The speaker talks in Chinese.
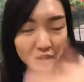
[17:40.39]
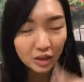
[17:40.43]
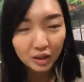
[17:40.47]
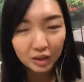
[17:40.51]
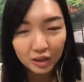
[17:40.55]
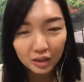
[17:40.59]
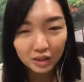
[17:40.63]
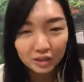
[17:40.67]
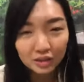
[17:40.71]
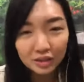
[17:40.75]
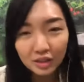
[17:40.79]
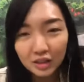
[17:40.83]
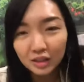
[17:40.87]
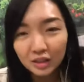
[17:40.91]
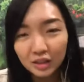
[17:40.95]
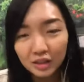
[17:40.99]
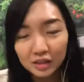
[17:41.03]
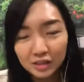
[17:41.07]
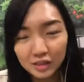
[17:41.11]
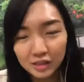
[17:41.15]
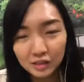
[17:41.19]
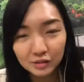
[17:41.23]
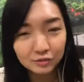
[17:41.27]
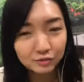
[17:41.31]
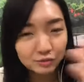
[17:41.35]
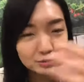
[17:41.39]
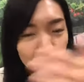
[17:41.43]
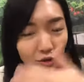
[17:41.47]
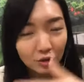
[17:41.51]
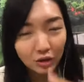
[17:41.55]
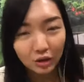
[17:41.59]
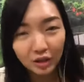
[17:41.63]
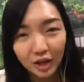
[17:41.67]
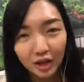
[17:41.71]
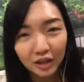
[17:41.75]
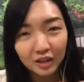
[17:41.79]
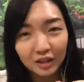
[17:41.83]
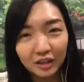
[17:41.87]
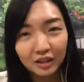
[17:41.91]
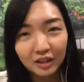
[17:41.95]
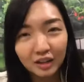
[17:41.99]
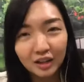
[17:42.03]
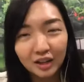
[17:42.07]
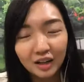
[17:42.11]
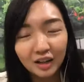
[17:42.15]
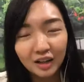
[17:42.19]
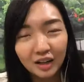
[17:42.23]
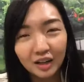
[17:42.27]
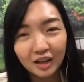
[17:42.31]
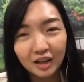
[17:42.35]
跟着一个师傅哦，看那
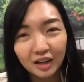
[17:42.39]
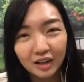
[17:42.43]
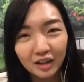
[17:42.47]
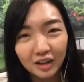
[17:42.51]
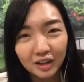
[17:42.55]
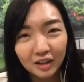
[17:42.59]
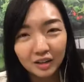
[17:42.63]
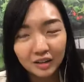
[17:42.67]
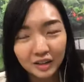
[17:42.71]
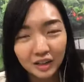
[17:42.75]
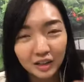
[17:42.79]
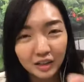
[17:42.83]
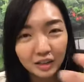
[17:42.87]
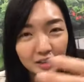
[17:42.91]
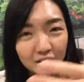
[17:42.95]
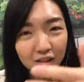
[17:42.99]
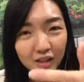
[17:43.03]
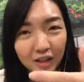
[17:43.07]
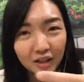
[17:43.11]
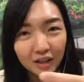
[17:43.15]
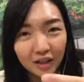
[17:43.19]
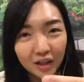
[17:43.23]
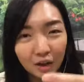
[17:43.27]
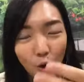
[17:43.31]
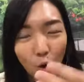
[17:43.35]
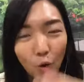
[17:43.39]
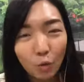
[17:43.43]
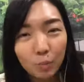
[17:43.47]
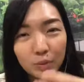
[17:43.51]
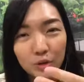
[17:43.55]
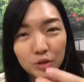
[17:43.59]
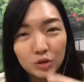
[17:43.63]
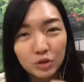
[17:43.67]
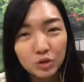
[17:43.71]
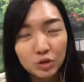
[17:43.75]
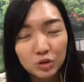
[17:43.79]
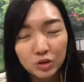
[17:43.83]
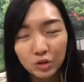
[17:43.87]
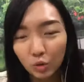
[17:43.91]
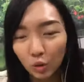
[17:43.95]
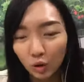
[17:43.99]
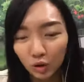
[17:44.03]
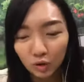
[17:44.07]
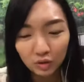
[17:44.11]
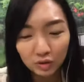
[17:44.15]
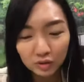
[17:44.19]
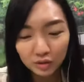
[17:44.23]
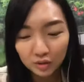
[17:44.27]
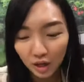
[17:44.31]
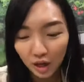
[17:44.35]
个呃那个 OPG 看
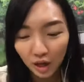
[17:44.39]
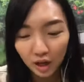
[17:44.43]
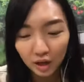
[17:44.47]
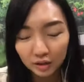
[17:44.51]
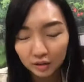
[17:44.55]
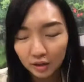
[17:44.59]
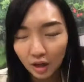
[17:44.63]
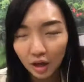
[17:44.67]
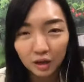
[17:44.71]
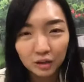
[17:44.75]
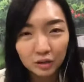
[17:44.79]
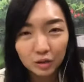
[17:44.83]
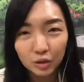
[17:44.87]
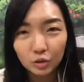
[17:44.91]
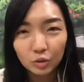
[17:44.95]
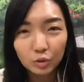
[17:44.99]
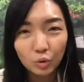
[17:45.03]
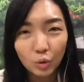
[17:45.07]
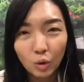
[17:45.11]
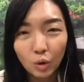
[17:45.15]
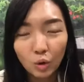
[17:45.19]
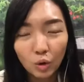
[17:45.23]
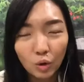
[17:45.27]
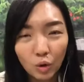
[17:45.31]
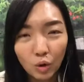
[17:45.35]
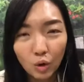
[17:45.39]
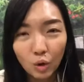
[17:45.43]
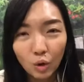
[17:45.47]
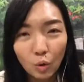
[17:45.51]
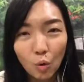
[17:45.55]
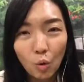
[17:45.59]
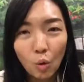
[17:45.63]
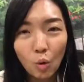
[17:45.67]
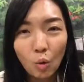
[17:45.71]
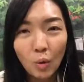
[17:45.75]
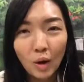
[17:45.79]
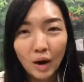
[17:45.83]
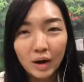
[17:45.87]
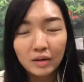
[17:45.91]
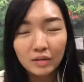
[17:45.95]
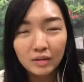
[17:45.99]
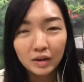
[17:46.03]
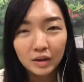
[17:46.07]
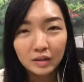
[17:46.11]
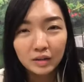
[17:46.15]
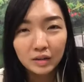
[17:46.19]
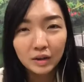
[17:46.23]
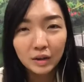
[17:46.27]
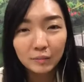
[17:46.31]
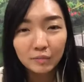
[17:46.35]
过相当的多过万
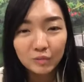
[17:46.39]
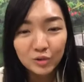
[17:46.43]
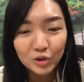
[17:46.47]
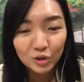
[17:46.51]
人的，